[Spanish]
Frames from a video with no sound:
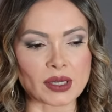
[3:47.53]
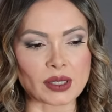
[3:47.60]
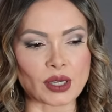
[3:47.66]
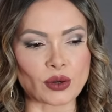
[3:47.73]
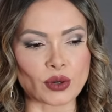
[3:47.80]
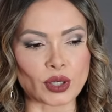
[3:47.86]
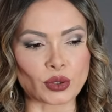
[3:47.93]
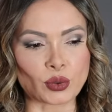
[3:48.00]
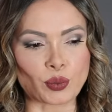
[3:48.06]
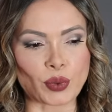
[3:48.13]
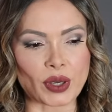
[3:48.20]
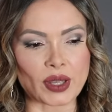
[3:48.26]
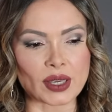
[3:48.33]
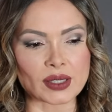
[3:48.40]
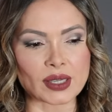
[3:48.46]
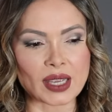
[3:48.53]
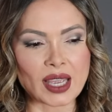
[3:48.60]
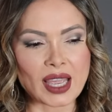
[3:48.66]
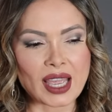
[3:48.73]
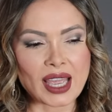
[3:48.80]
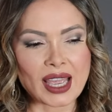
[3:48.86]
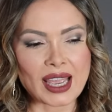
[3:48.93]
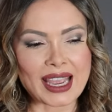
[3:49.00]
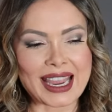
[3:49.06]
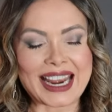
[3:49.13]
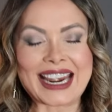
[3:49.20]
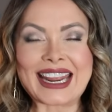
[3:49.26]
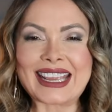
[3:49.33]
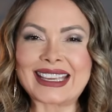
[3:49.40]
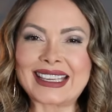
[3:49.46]
sino que tú puedas
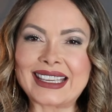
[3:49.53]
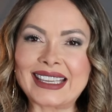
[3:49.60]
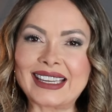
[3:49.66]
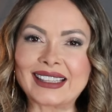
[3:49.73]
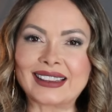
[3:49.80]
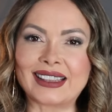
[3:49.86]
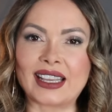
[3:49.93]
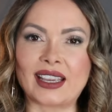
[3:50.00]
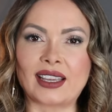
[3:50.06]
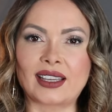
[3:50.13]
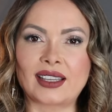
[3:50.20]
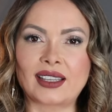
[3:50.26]
elegirte,